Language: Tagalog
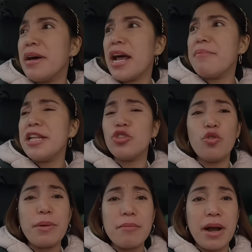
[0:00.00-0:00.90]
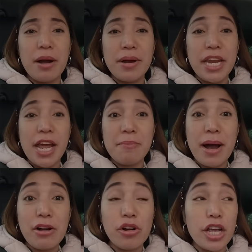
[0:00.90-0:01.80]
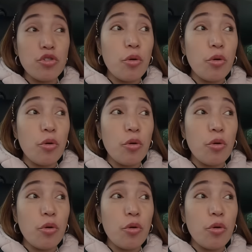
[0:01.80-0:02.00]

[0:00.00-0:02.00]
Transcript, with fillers: maraming tubig mga manina bago kayo